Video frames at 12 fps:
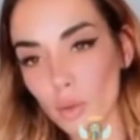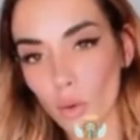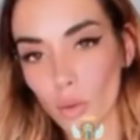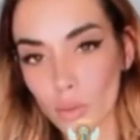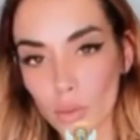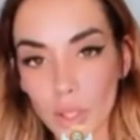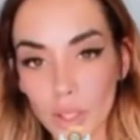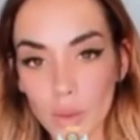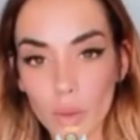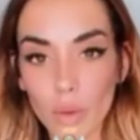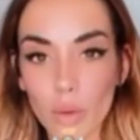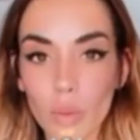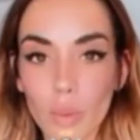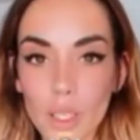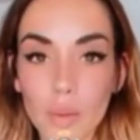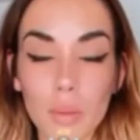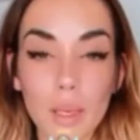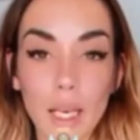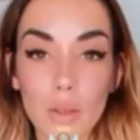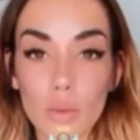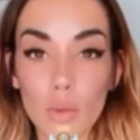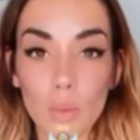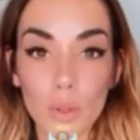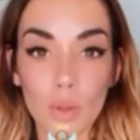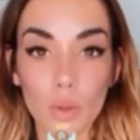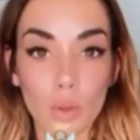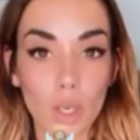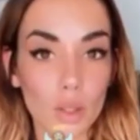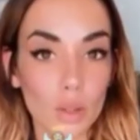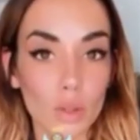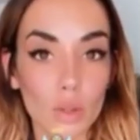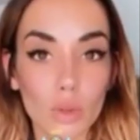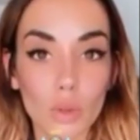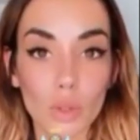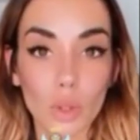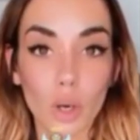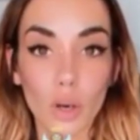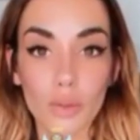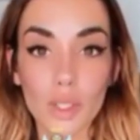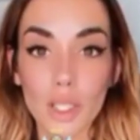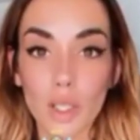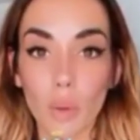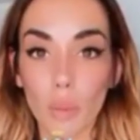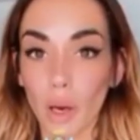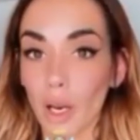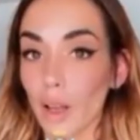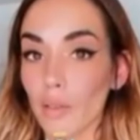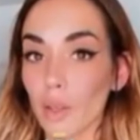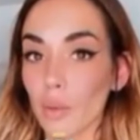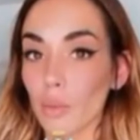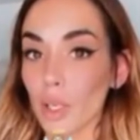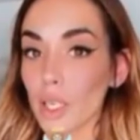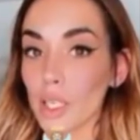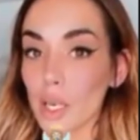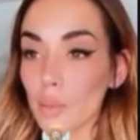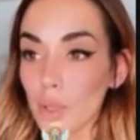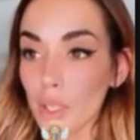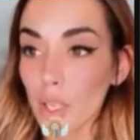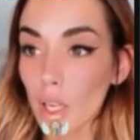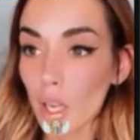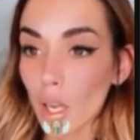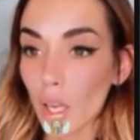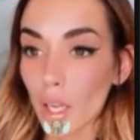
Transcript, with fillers: devant vous et de m'exprimer là-dessus parce que la seule chose que j'aurais envie c'est d'en parler avec mes amis